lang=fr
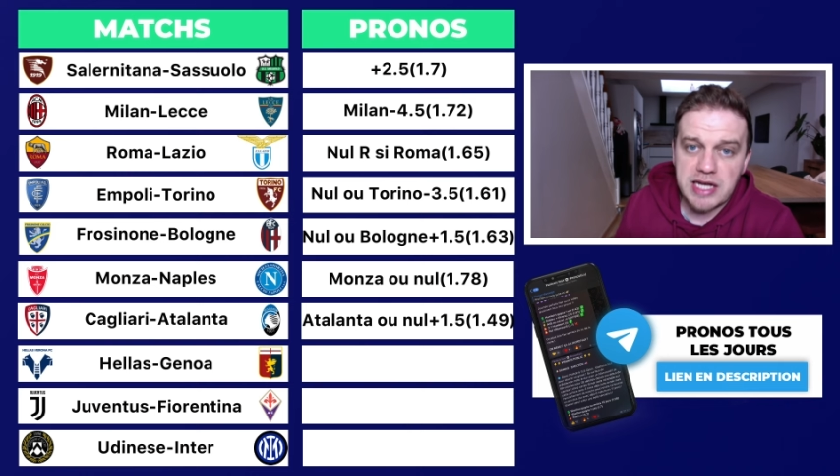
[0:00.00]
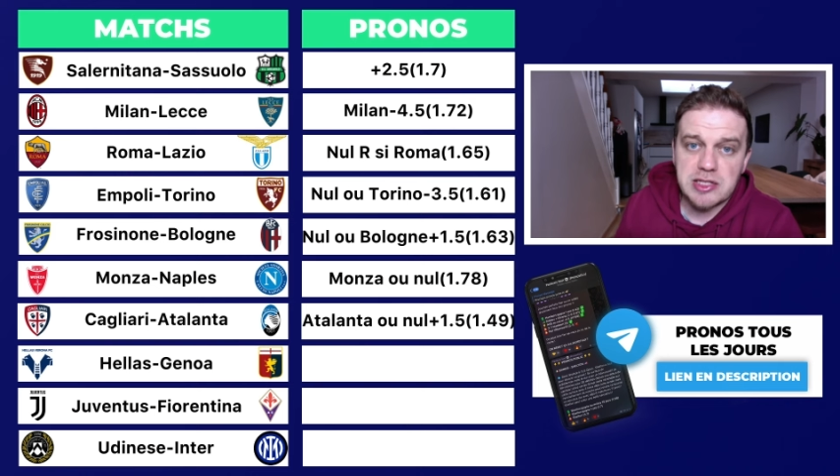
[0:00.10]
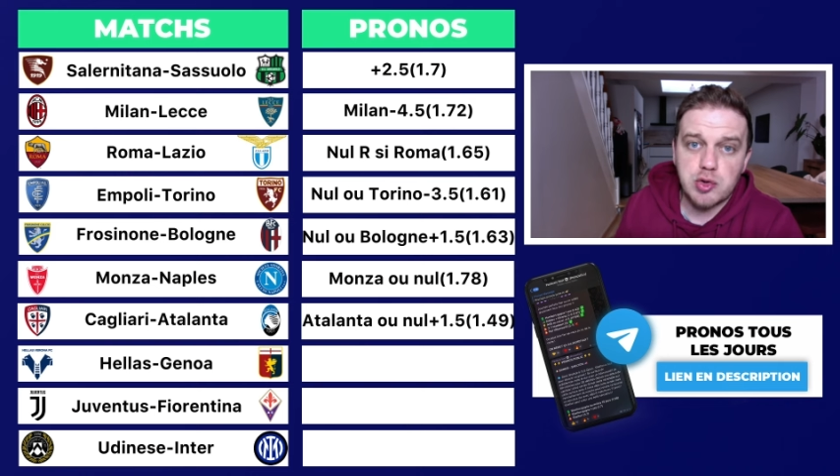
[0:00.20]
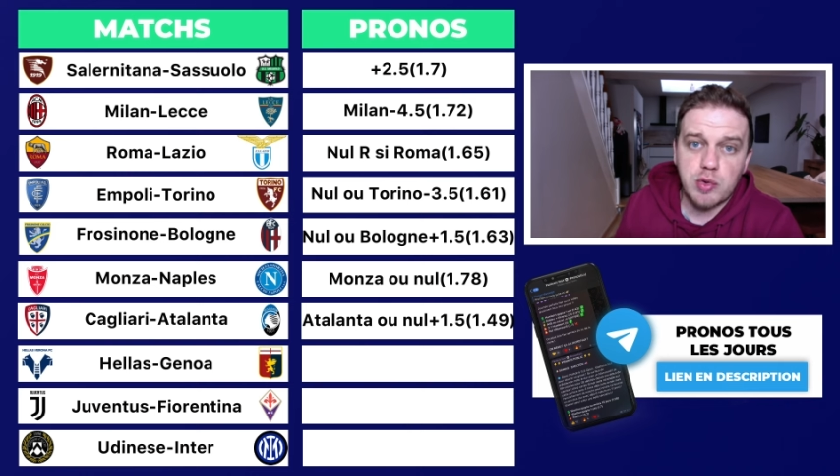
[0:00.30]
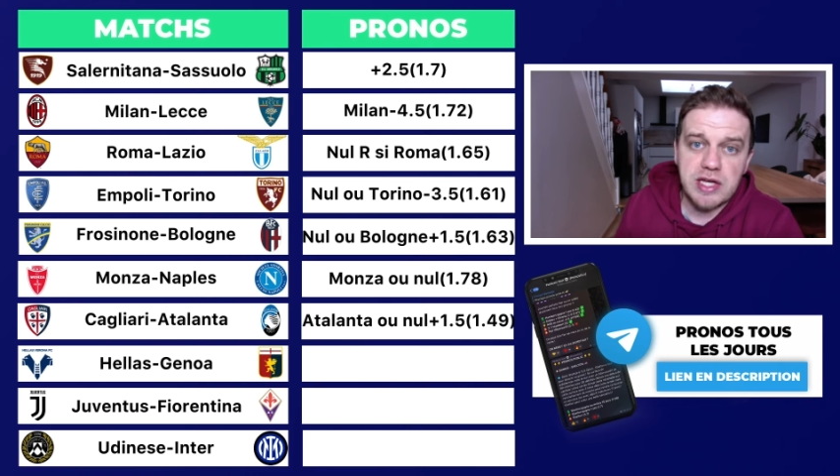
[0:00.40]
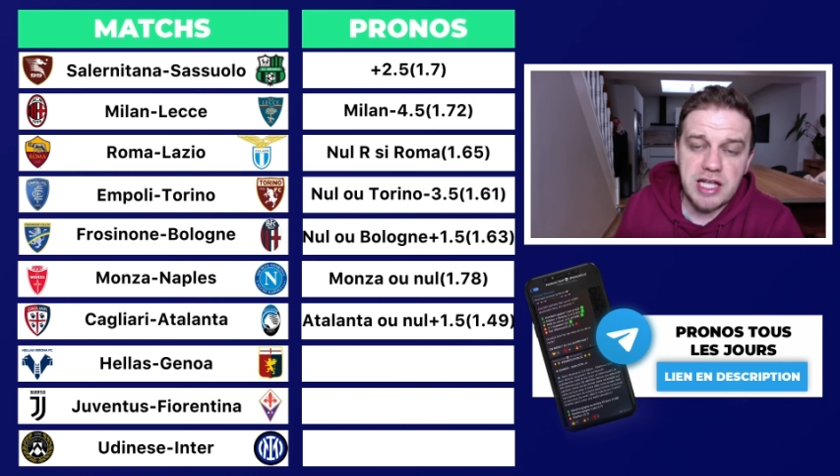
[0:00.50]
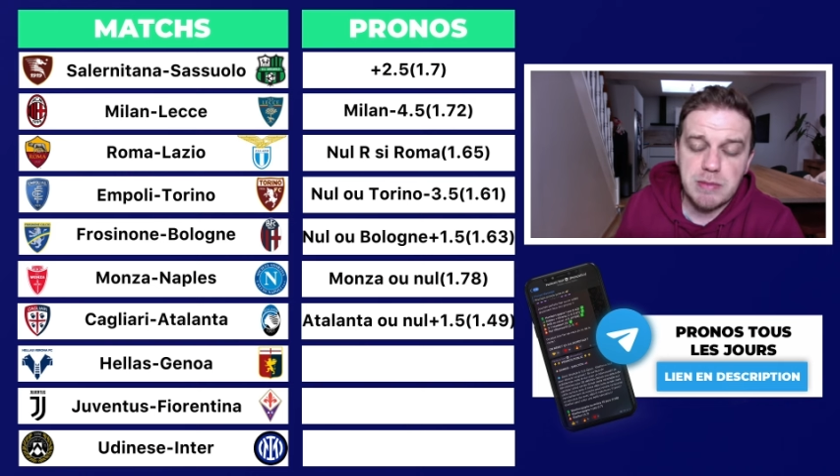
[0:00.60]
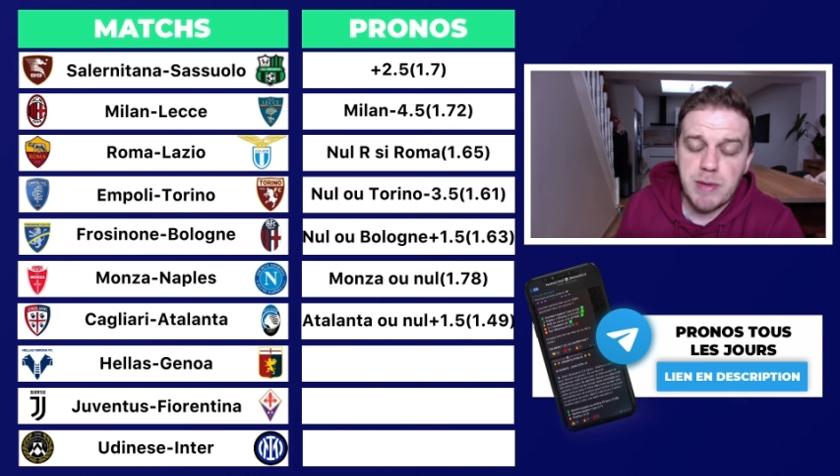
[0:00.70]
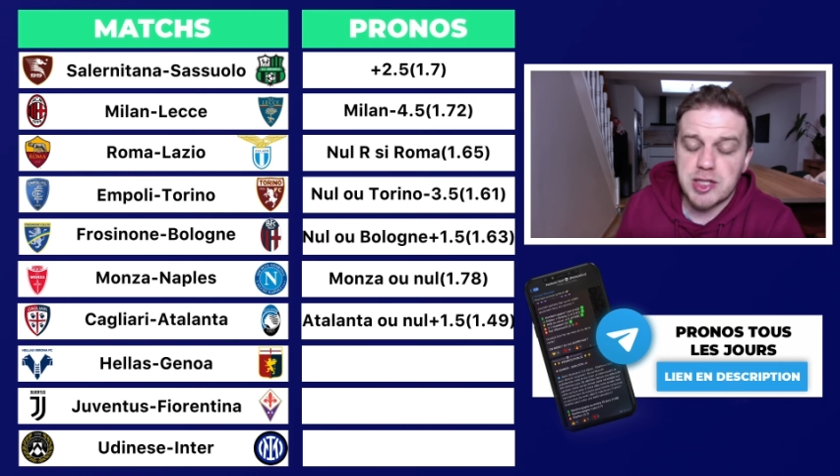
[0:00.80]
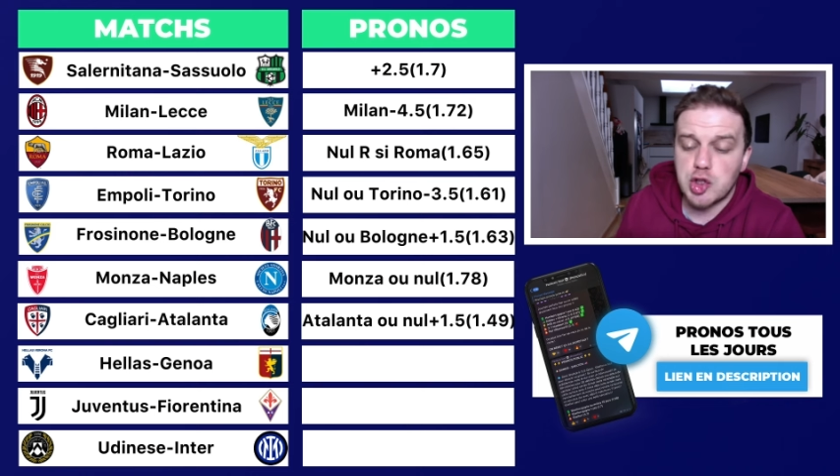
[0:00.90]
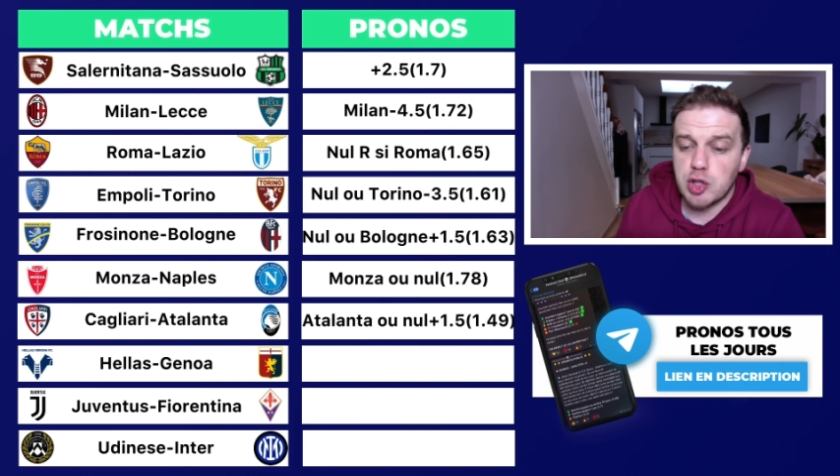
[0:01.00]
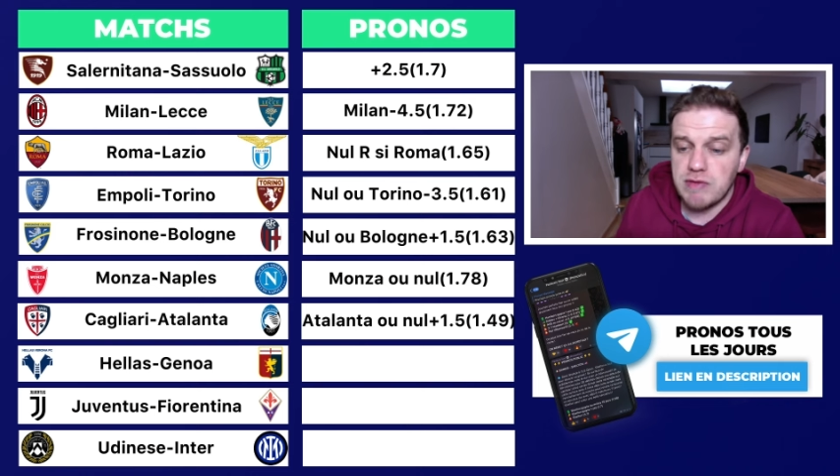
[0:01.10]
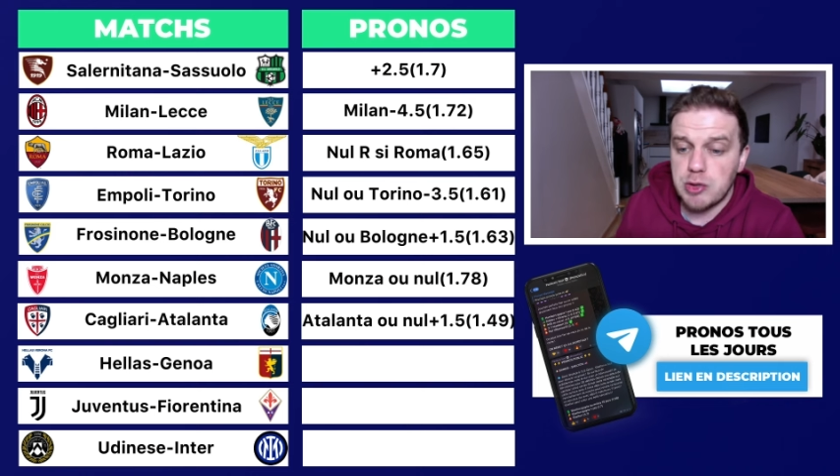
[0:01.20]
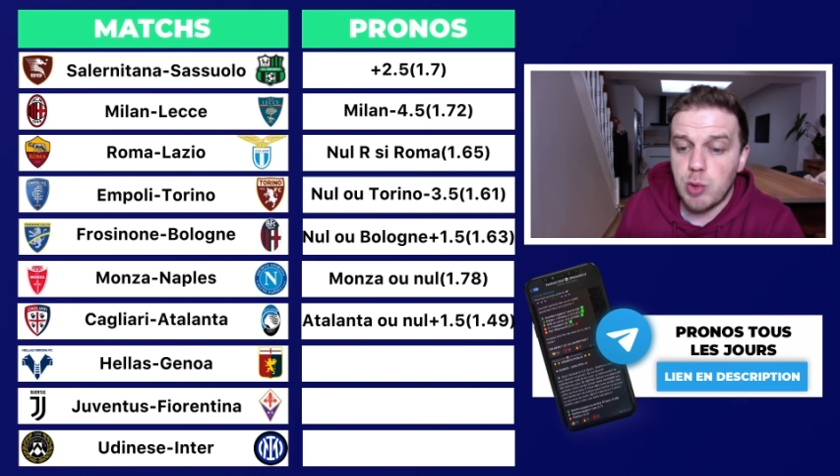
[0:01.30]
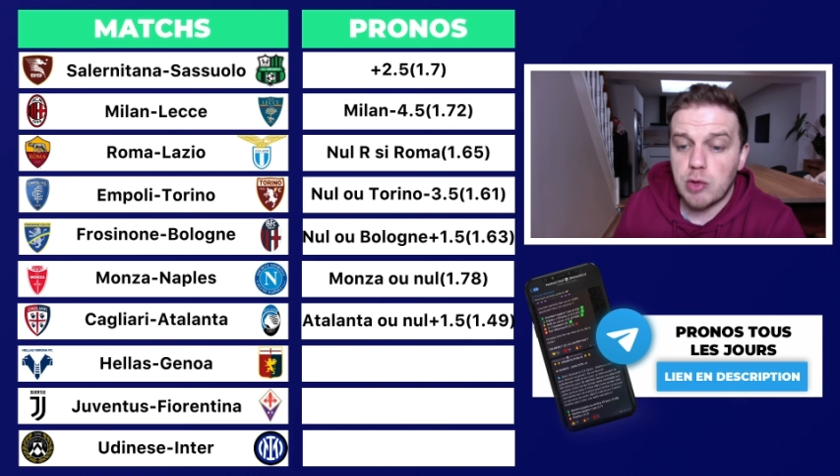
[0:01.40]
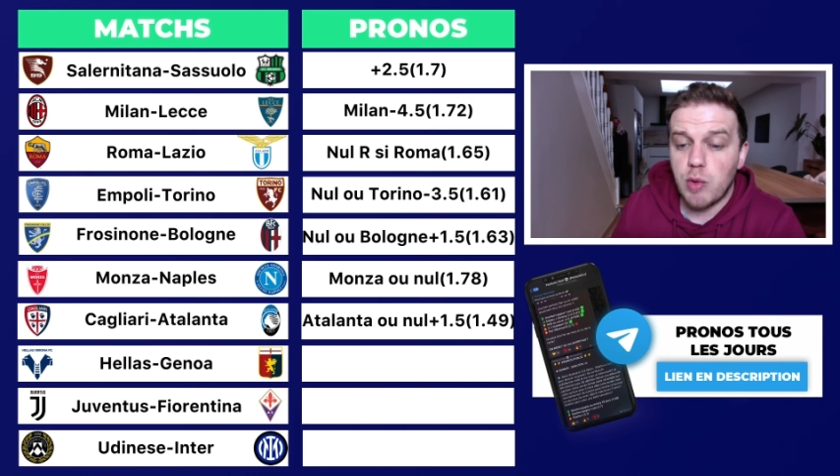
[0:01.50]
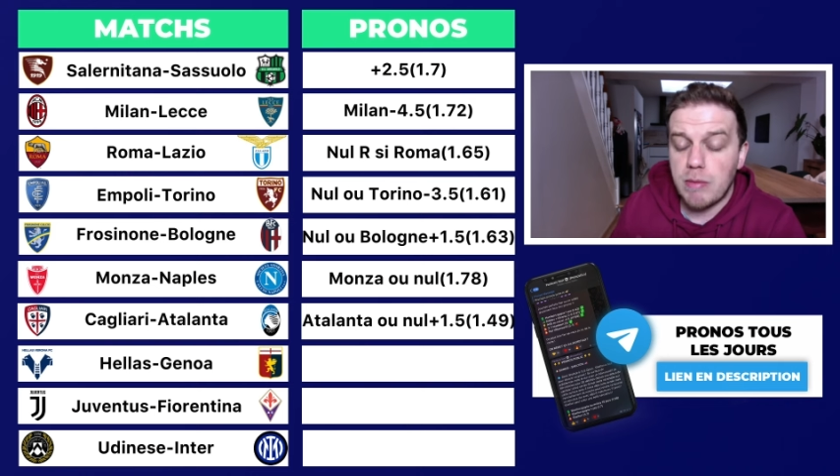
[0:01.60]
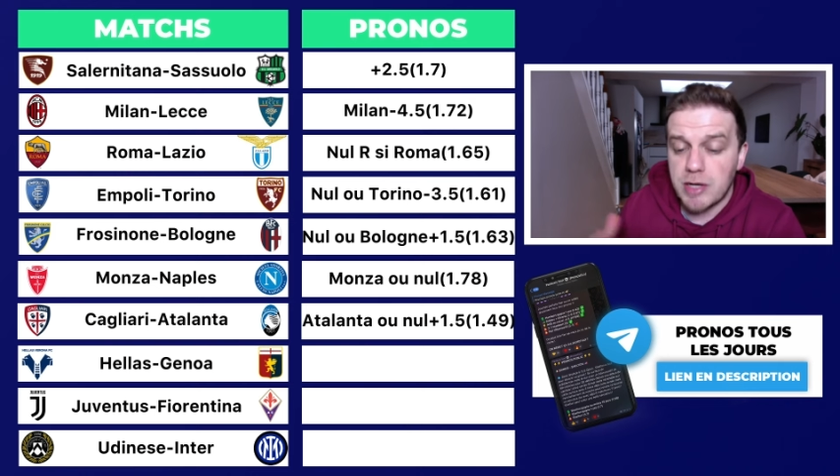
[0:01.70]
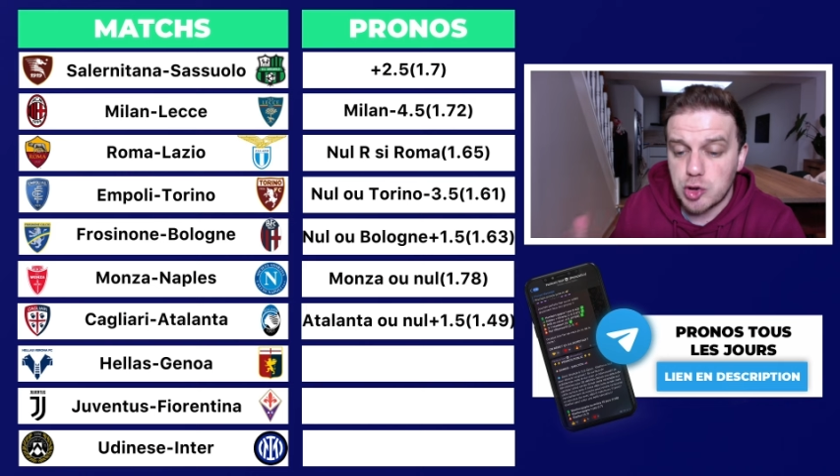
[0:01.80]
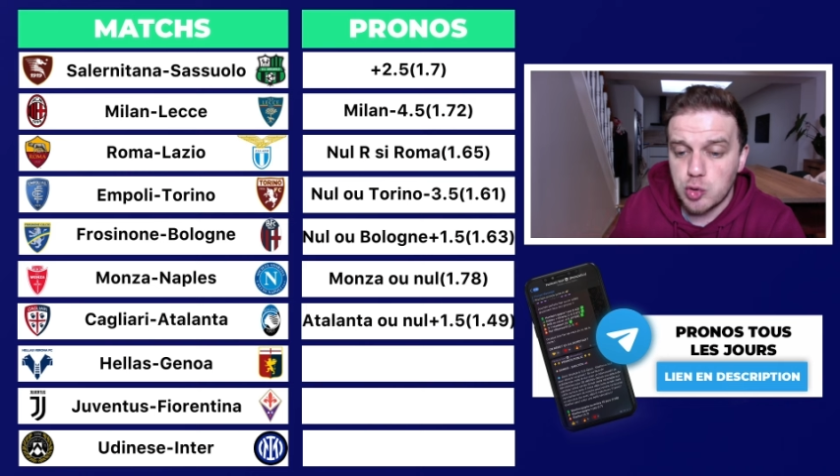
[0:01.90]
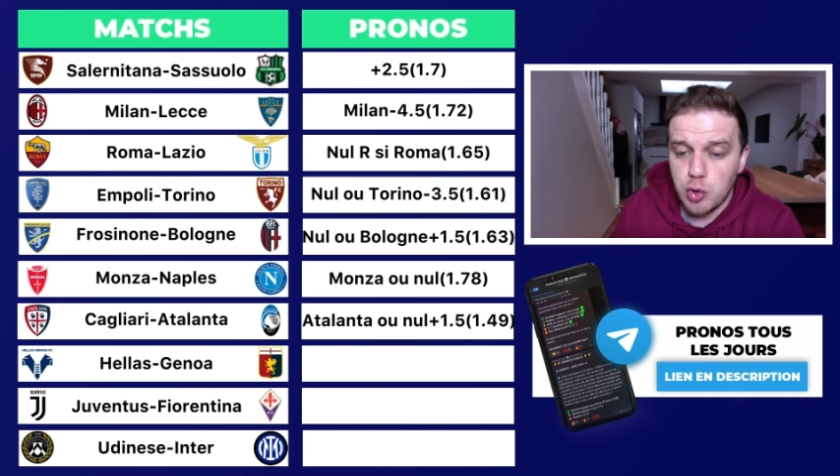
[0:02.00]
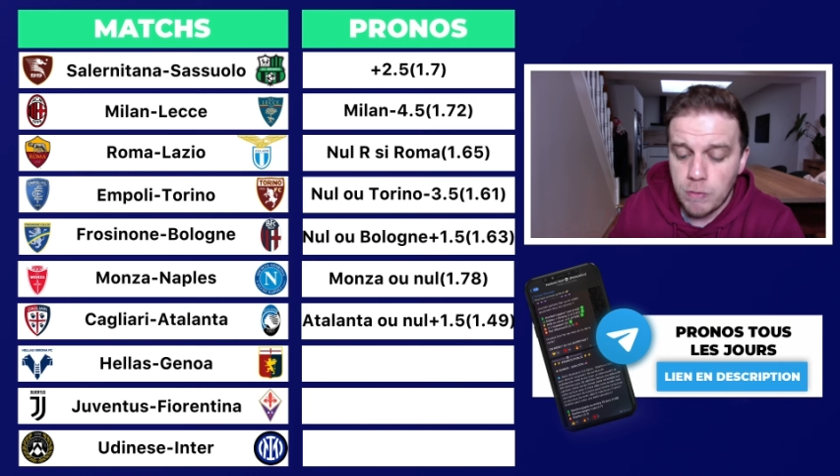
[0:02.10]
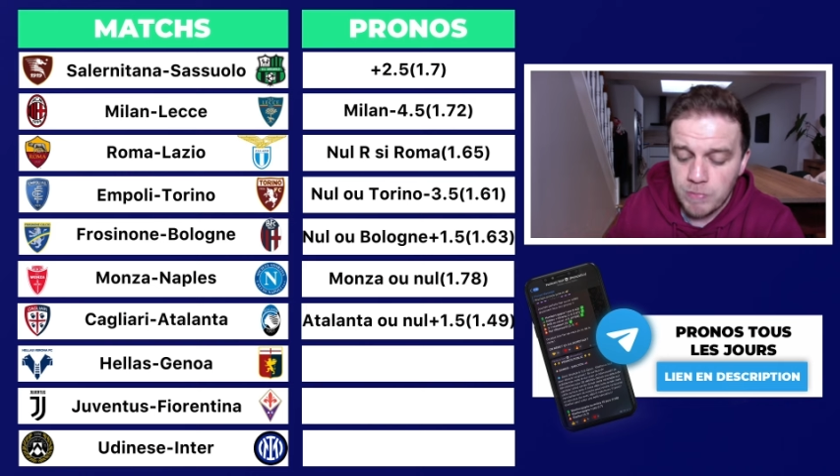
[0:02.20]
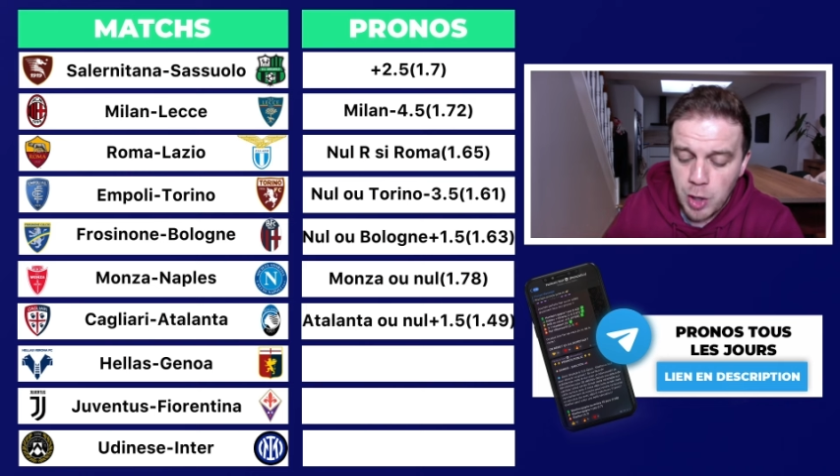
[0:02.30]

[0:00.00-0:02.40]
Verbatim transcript: Il reste sur 4 matchs sans victoire, dont un match nul